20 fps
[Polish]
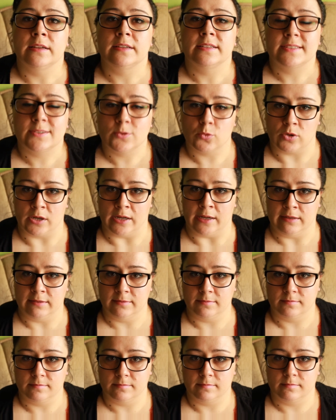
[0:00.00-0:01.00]
Suka
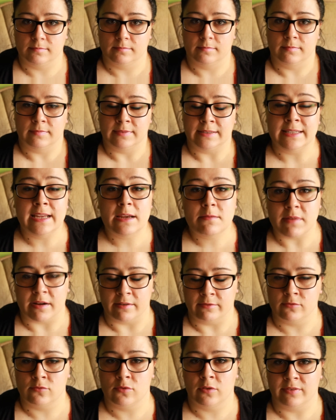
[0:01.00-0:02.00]
nie ma
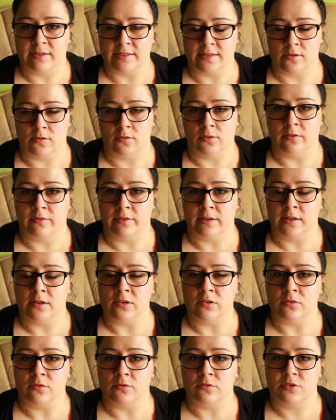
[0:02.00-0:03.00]
w głowie
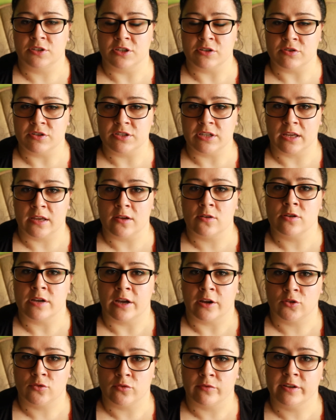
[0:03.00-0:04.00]
zakodowanego czegoś takiego
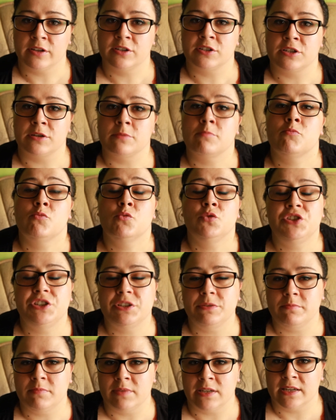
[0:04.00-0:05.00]
jak człowiek, że
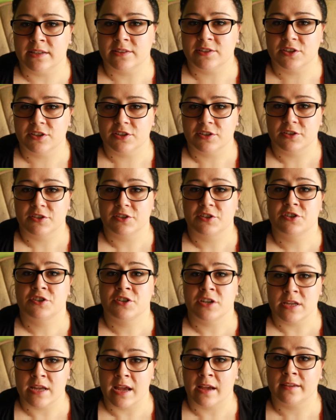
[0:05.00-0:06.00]
musi mieć
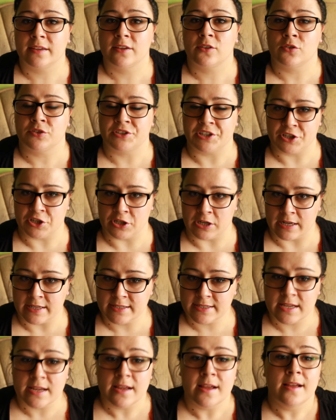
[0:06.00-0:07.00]
szczeniaki chociaż
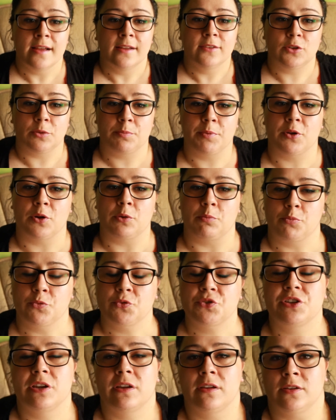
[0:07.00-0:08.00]
raz, dopiero
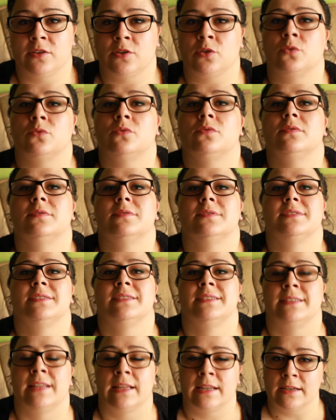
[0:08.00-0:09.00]
później ją
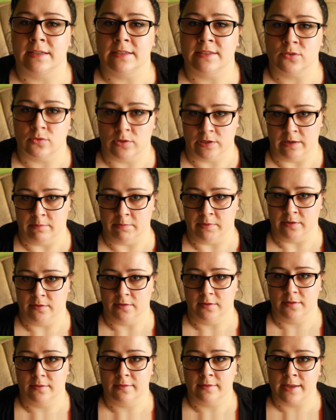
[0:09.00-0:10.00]
sterylizujemy.
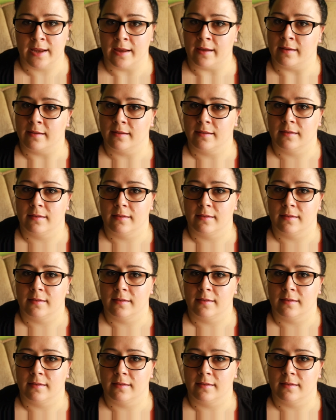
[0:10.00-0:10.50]
Nie.